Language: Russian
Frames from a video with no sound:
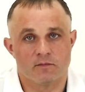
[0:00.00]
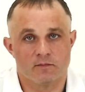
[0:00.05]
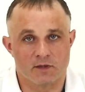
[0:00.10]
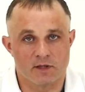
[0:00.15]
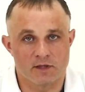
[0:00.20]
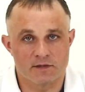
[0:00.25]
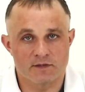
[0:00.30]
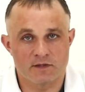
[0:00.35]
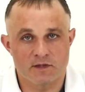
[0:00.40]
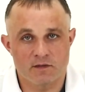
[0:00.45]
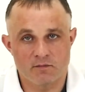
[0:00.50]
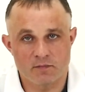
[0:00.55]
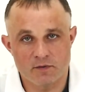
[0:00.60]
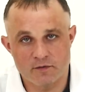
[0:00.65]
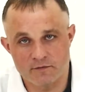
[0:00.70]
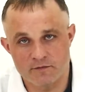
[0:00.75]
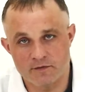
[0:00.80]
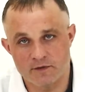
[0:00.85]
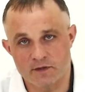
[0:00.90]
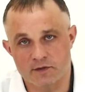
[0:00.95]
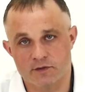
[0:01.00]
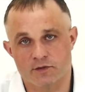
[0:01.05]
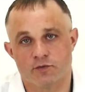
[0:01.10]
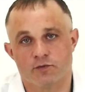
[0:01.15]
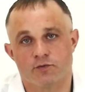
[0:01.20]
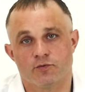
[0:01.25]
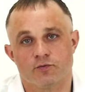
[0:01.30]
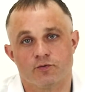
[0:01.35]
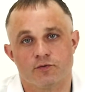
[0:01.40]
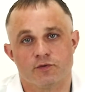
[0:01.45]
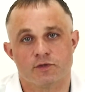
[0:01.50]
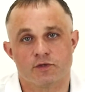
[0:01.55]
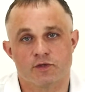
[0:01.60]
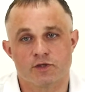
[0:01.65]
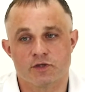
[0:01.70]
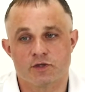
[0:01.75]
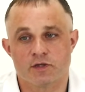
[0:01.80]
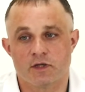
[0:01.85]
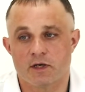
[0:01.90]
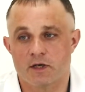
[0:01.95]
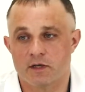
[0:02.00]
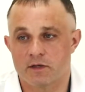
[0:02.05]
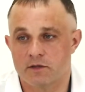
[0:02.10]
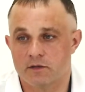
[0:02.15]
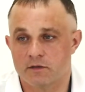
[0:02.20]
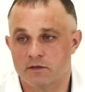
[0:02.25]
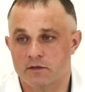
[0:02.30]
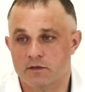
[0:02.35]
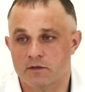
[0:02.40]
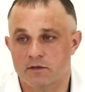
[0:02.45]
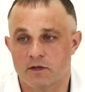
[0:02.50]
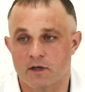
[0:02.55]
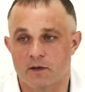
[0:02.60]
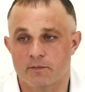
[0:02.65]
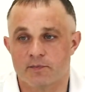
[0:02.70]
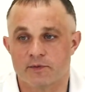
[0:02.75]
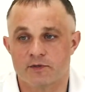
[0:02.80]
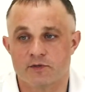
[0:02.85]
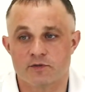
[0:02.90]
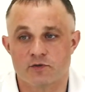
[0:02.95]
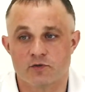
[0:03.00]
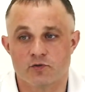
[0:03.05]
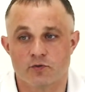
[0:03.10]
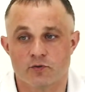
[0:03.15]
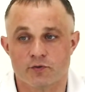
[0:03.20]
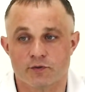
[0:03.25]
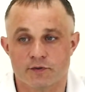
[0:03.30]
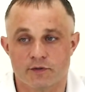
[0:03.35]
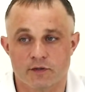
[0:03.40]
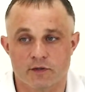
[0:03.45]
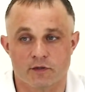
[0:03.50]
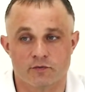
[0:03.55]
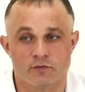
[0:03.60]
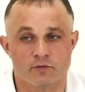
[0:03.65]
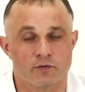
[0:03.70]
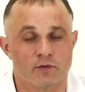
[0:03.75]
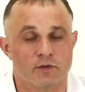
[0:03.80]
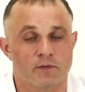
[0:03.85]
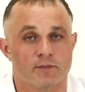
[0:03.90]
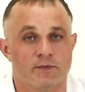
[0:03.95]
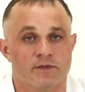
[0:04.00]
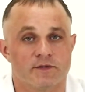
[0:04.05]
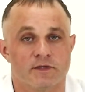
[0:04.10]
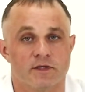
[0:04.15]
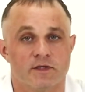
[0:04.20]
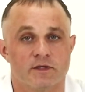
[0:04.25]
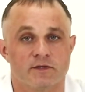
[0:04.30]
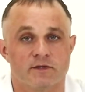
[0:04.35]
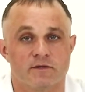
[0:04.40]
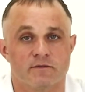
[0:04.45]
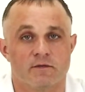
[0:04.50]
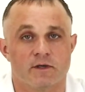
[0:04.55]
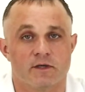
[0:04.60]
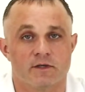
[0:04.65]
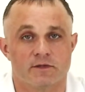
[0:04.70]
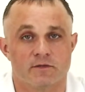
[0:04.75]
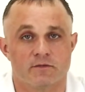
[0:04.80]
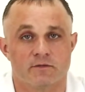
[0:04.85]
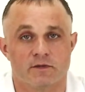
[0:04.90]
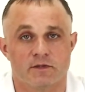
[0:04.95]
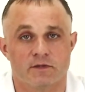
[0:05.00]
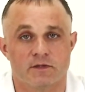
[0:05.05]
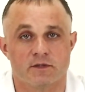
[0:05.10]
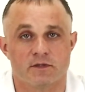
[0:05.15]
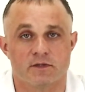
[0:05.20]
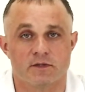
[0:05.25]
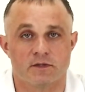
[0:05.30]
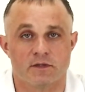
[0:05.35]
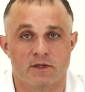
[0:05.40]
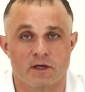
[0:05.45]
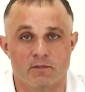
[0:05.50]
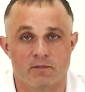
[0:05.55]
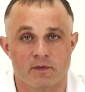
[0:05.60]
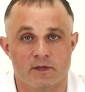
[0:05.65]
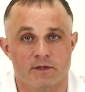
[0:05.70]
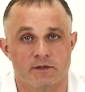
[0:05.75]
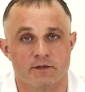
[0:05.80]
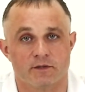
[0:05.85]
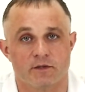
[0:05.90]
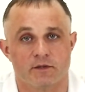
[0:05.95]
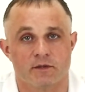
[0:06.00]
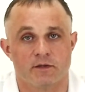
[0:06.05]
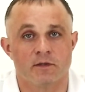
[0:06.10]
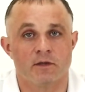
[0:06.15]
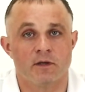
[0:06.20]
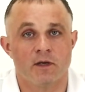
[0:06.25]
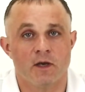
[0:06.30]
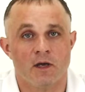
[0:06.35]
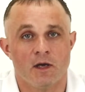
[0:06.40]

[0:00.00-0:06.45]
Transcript: плацебо-эффекта, то есть ожиданий определенных, которых пациент связывает с этой таблеткой.